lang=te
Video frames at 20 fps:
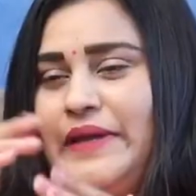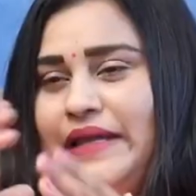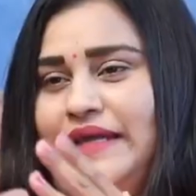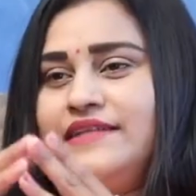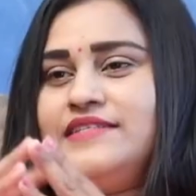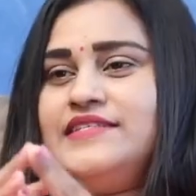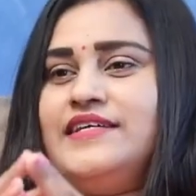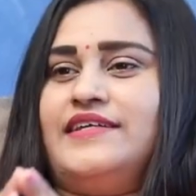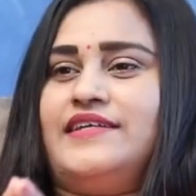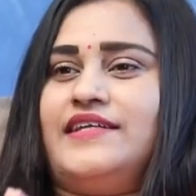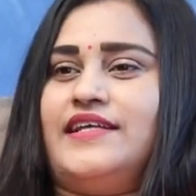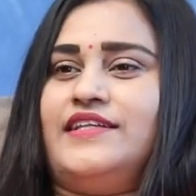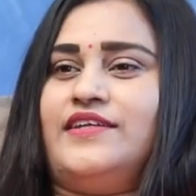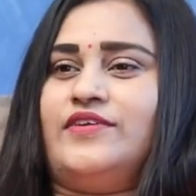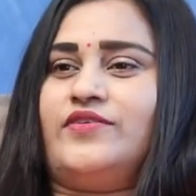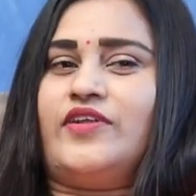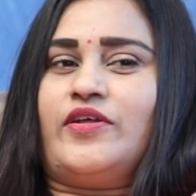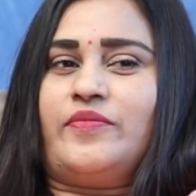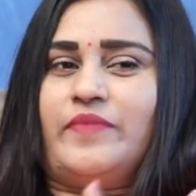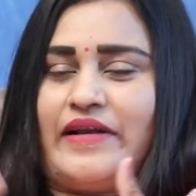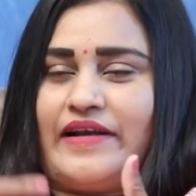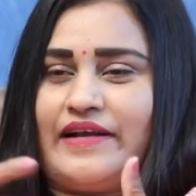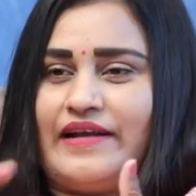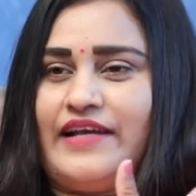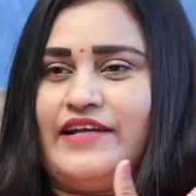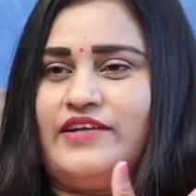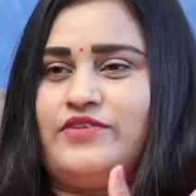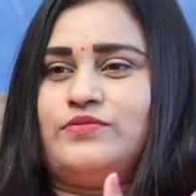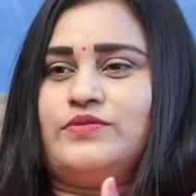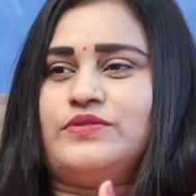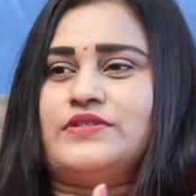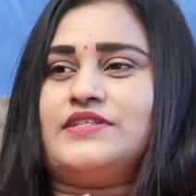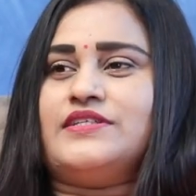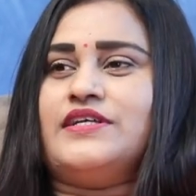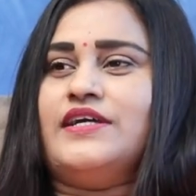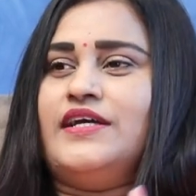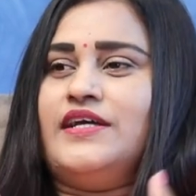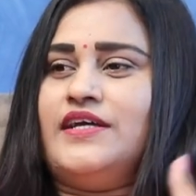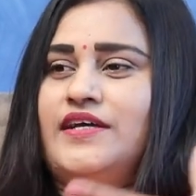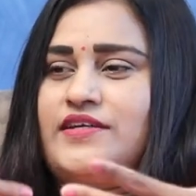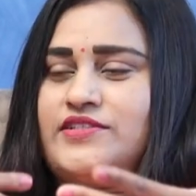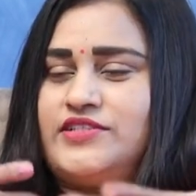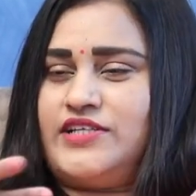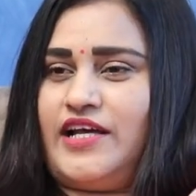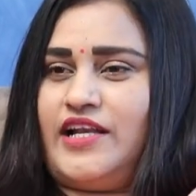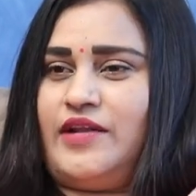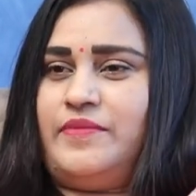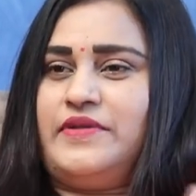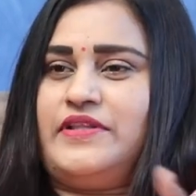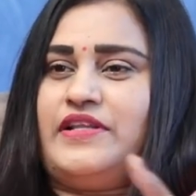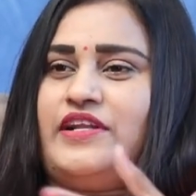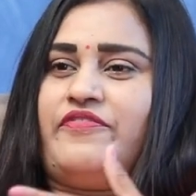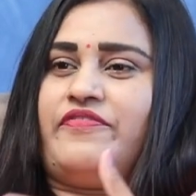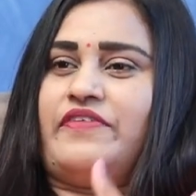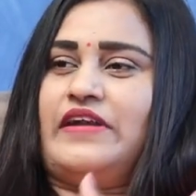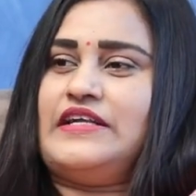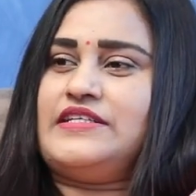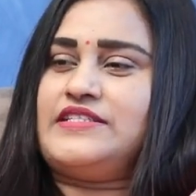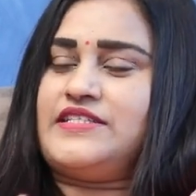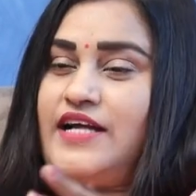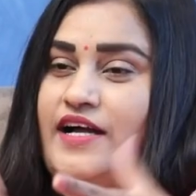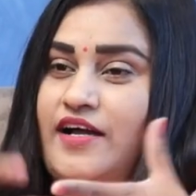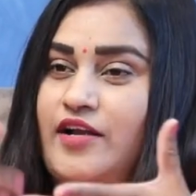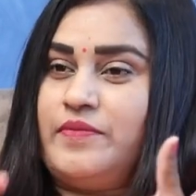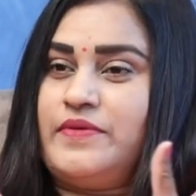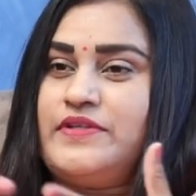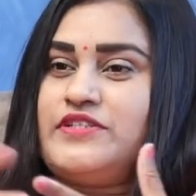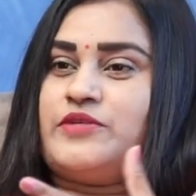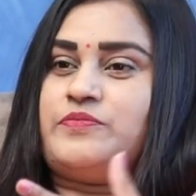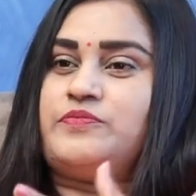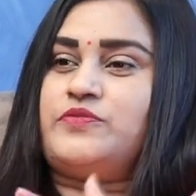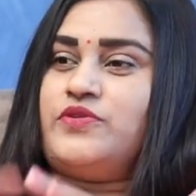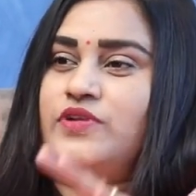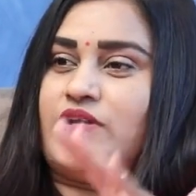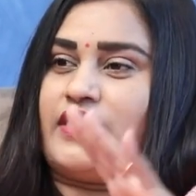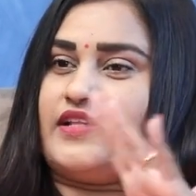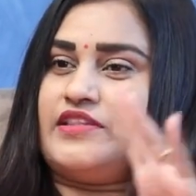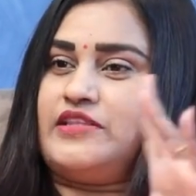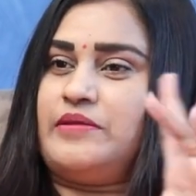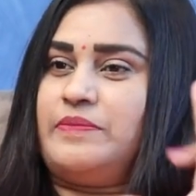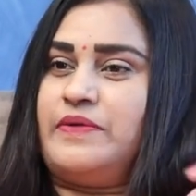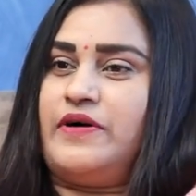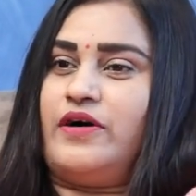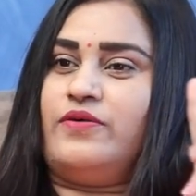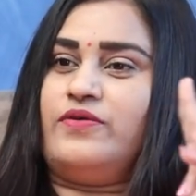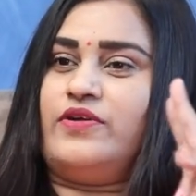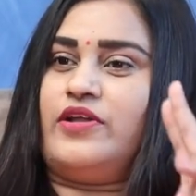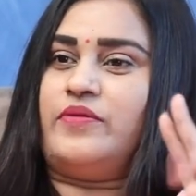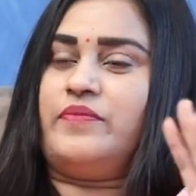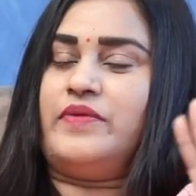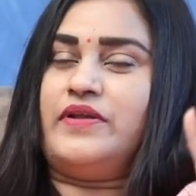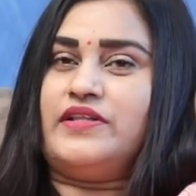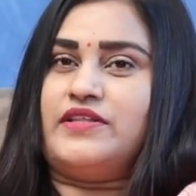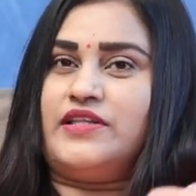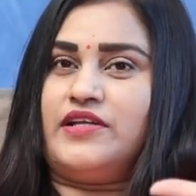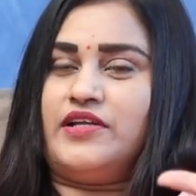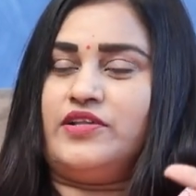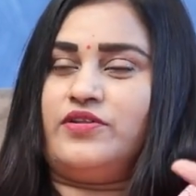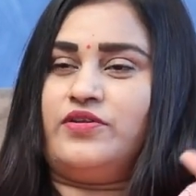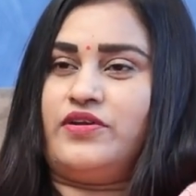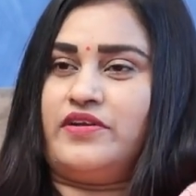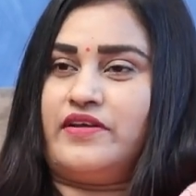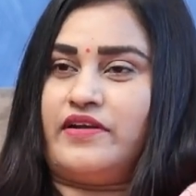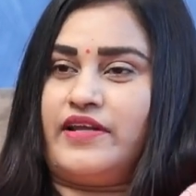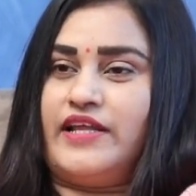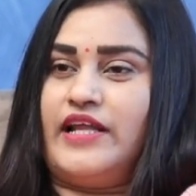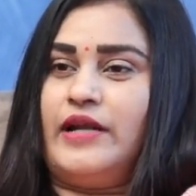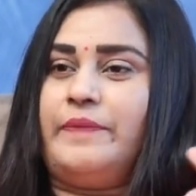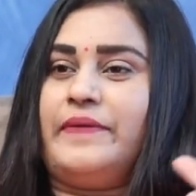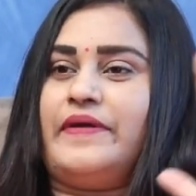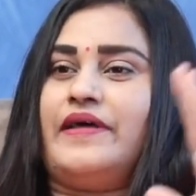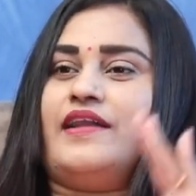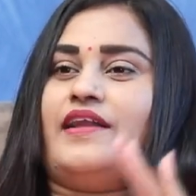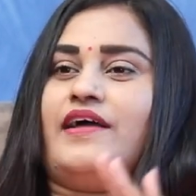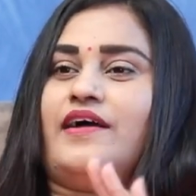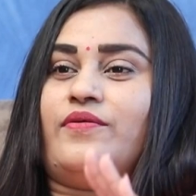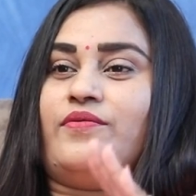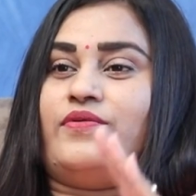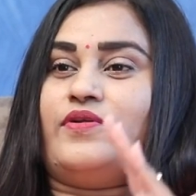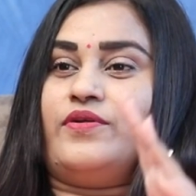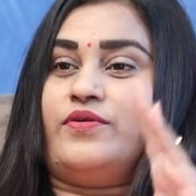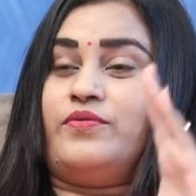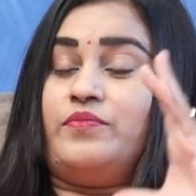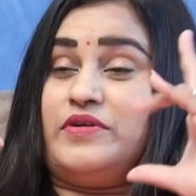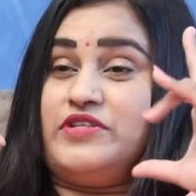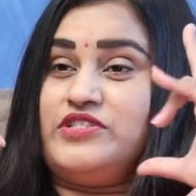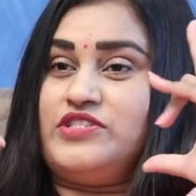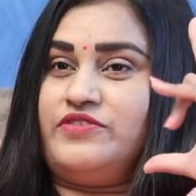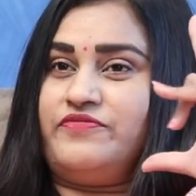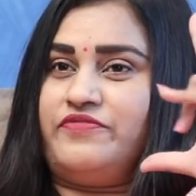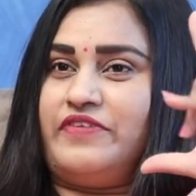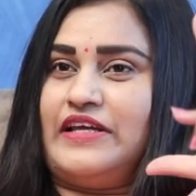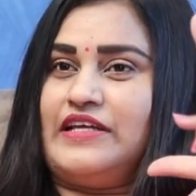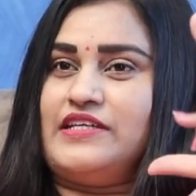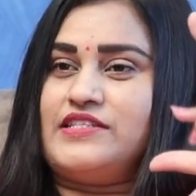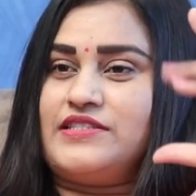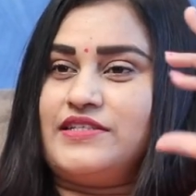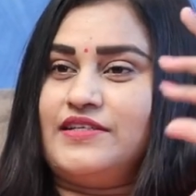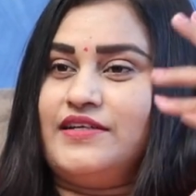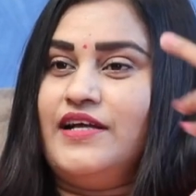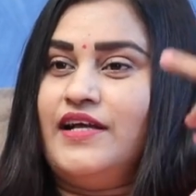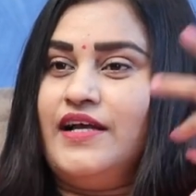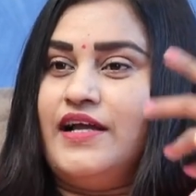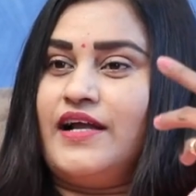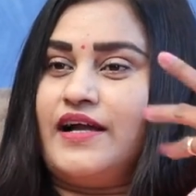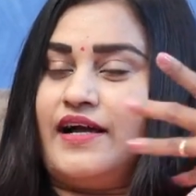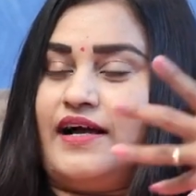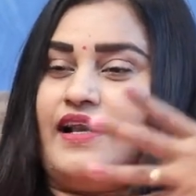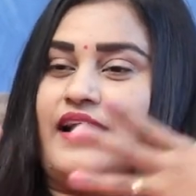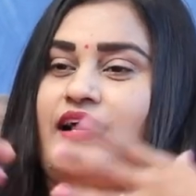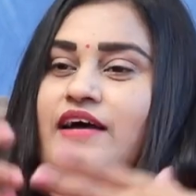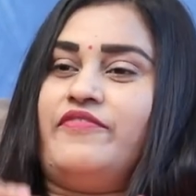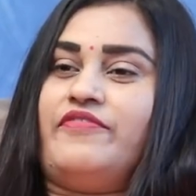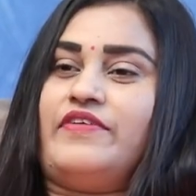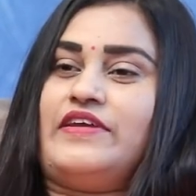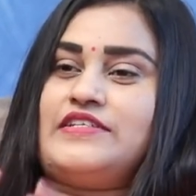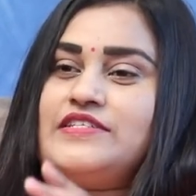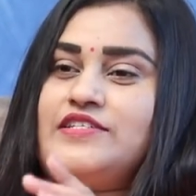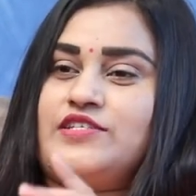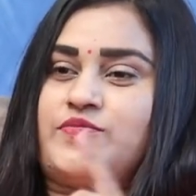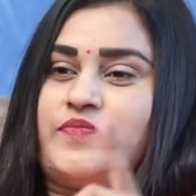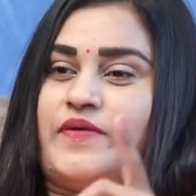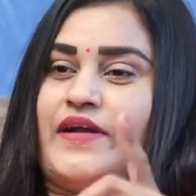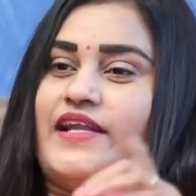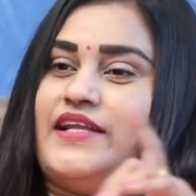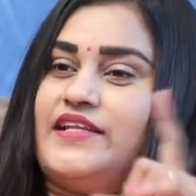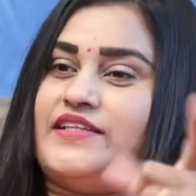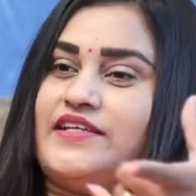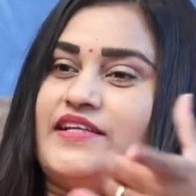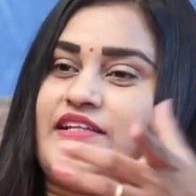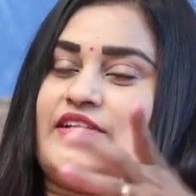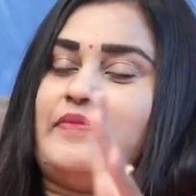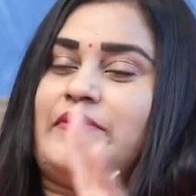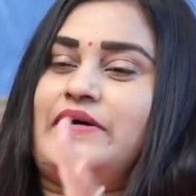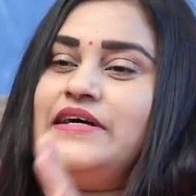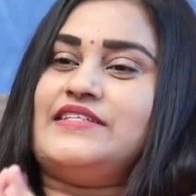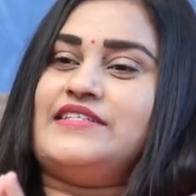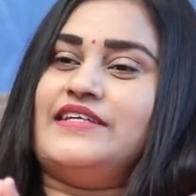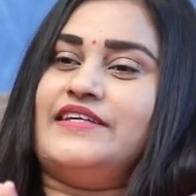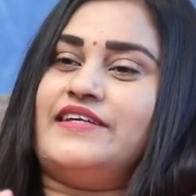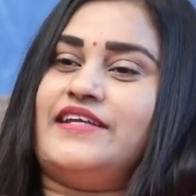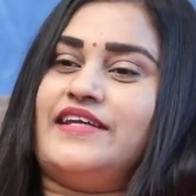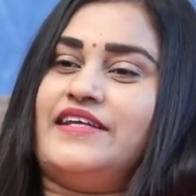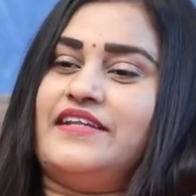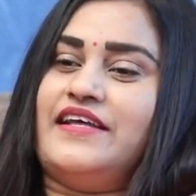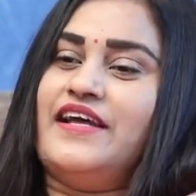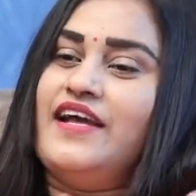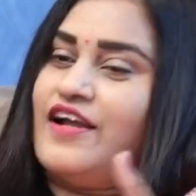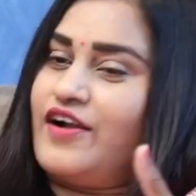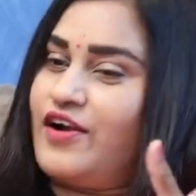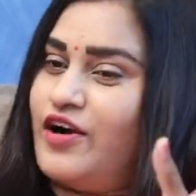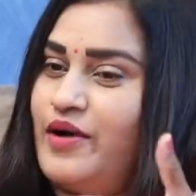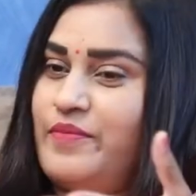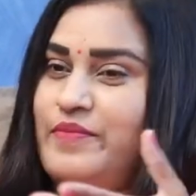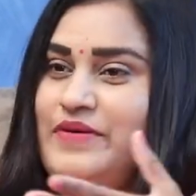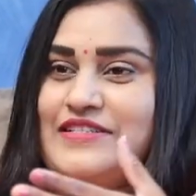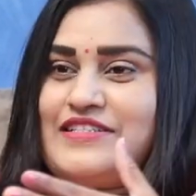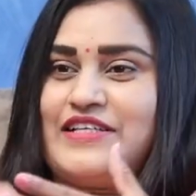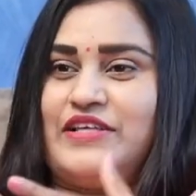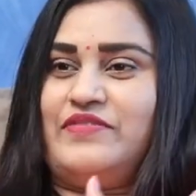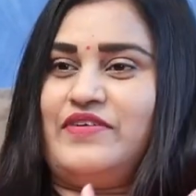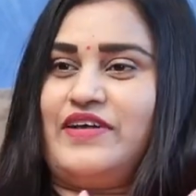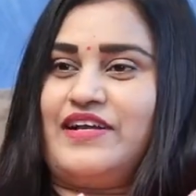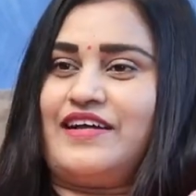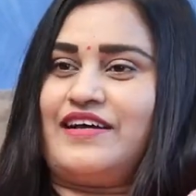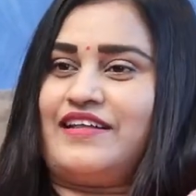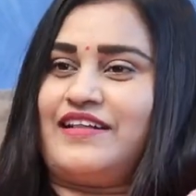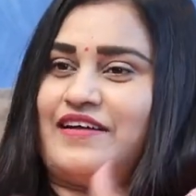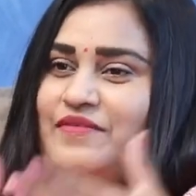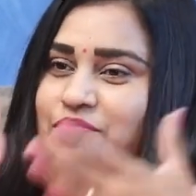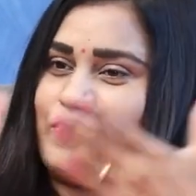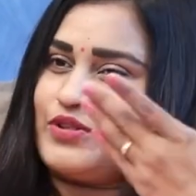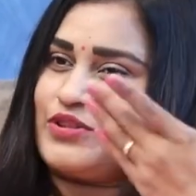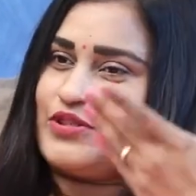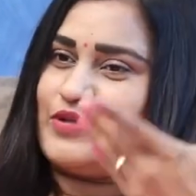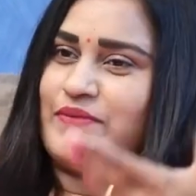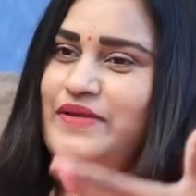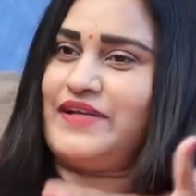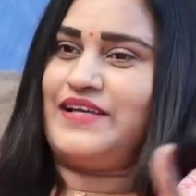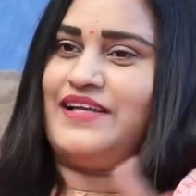పేరు సెట్ అయింది అంటున్నారు మా రిలేటివ్స్ చాలామంది నా ఫ్రెండ్స్ చాలామంది చెప్తున్నారు ఎంత బాగున్నారు మీరు ఇద్దరు ఏదో రియల్ పేరు లాగా ఉన్నారు మంచి ఫేస్ కళా ఫేస్ స్మైల్ ఇద్దరిది బాగా సెట్ అయింది కామెంట్ చదివారు కదా మొత్తం